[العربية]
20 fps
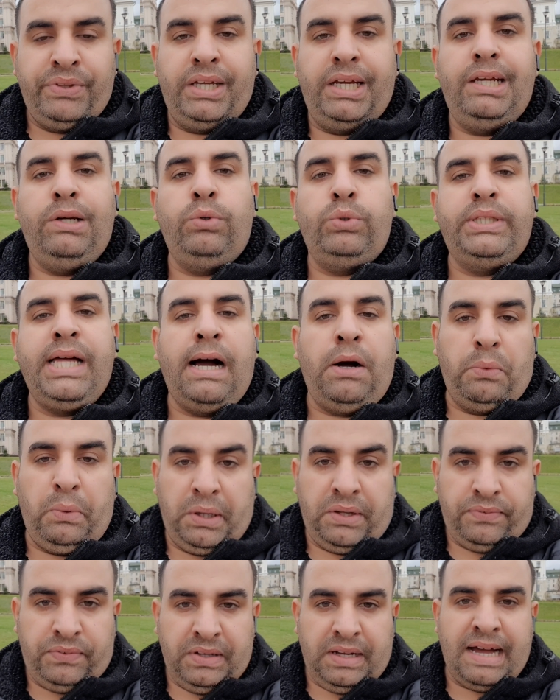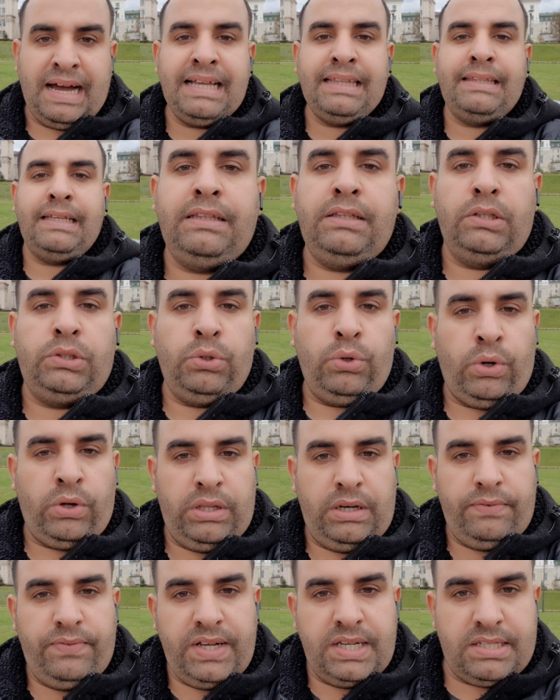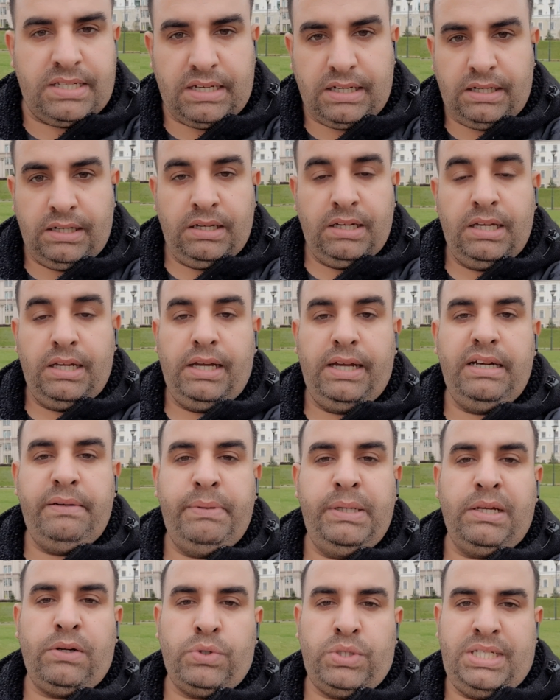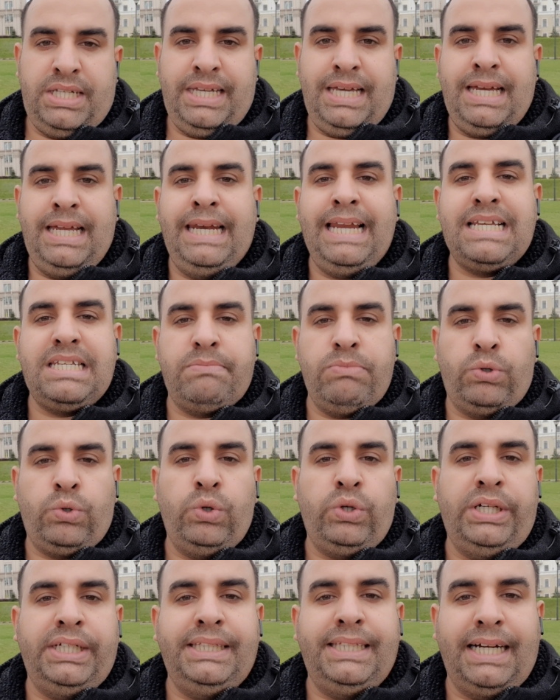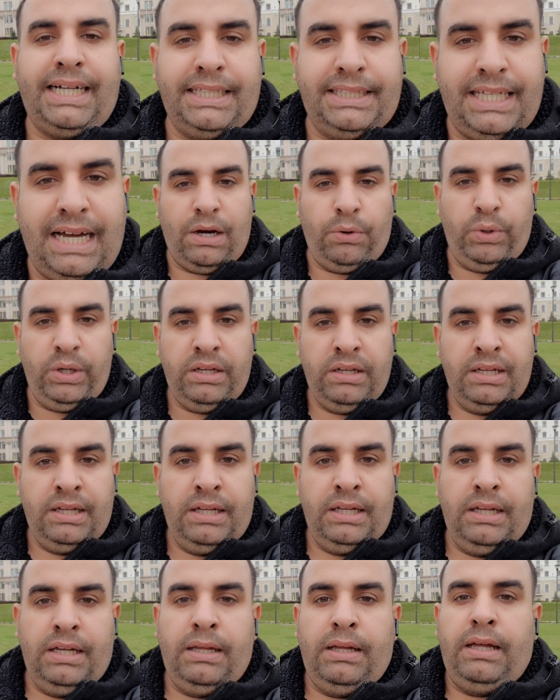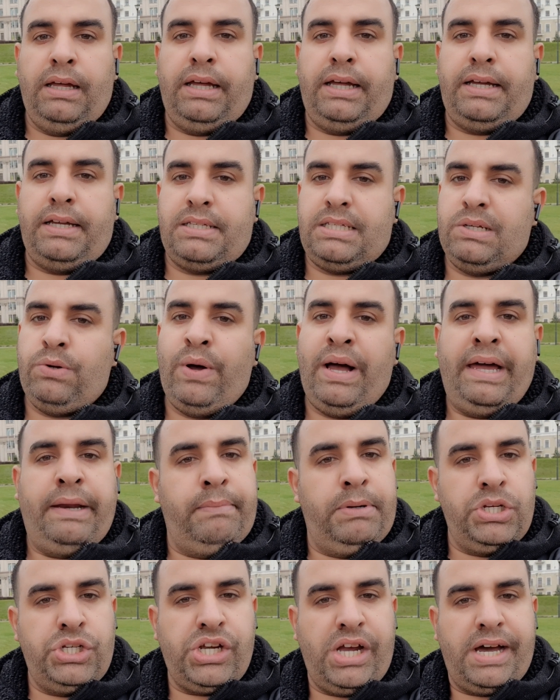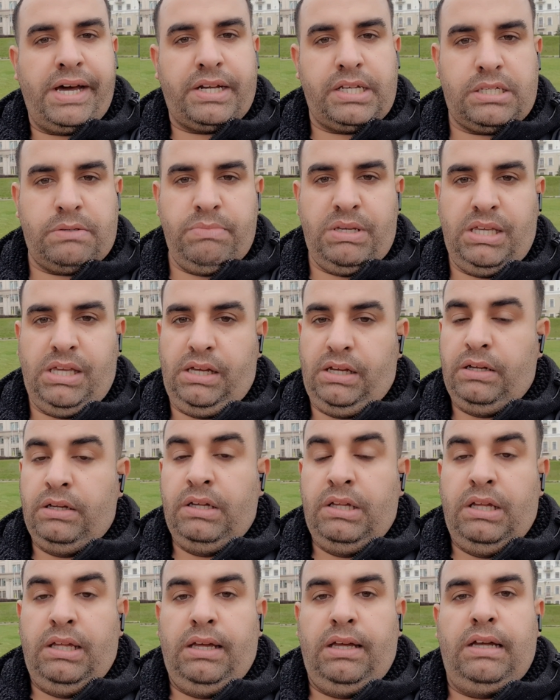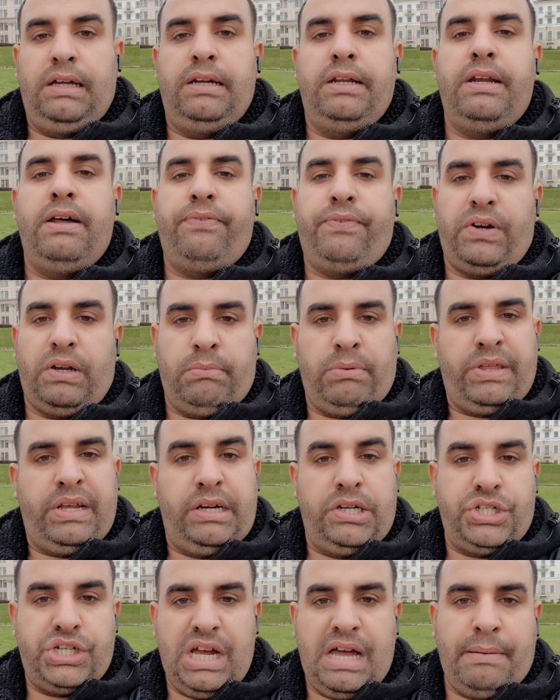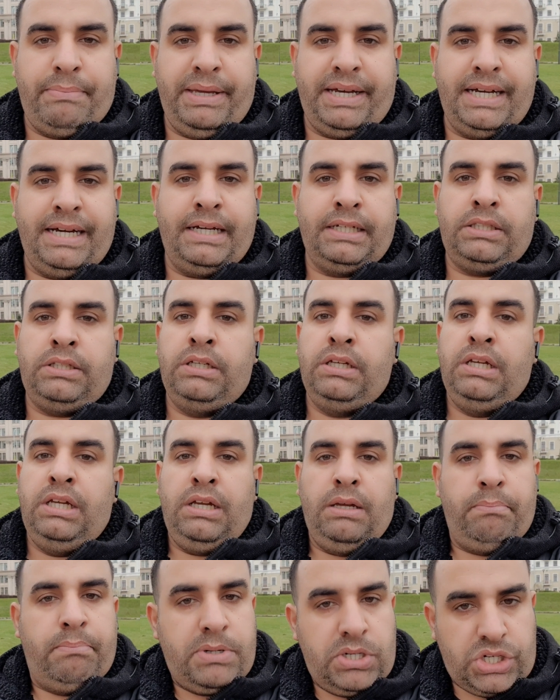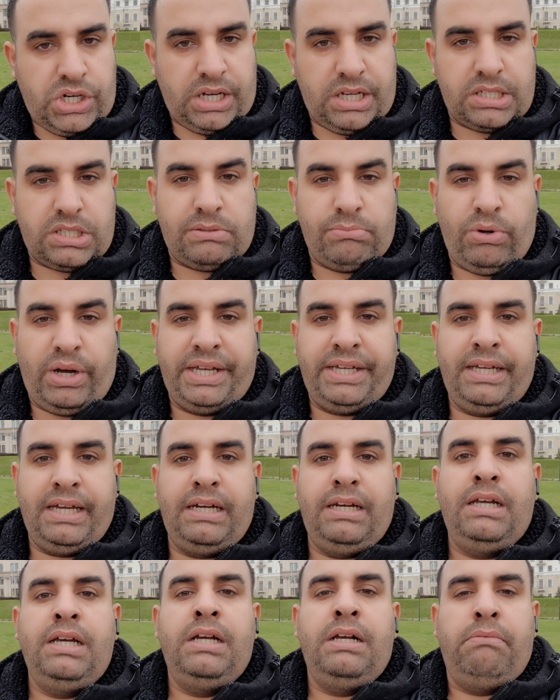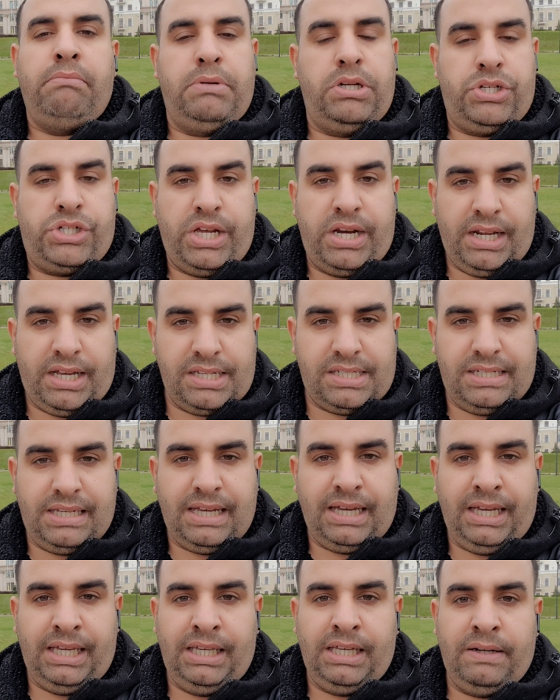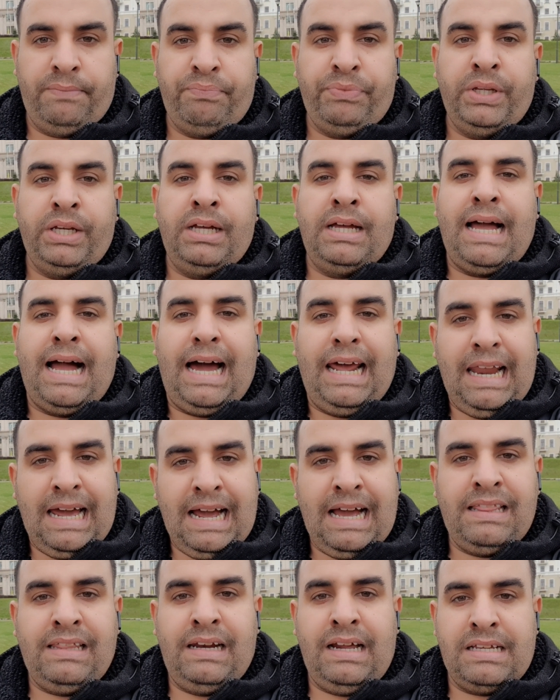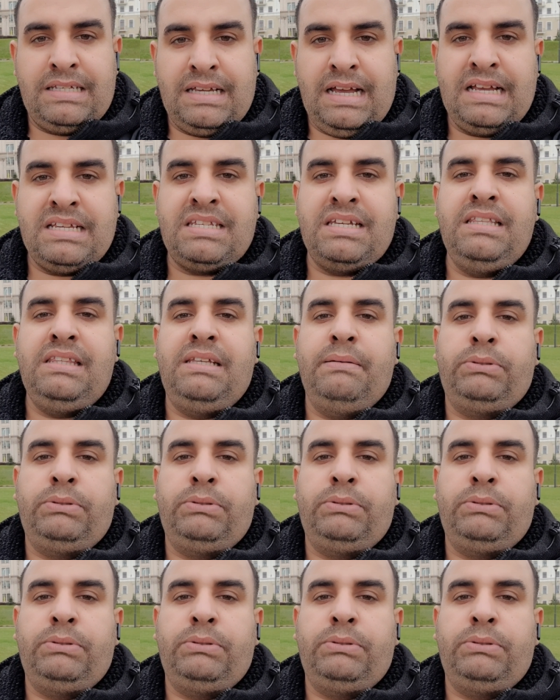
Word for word: له دعوه فحتى انت تاخذ الفيزا البيلاروسيه لازم يكون عندك دعوه آه، سواء من جهه رسميه آه، لنفرض مثلا جامعات من شخص معين من شركه سياحيه على هذا الاساس انت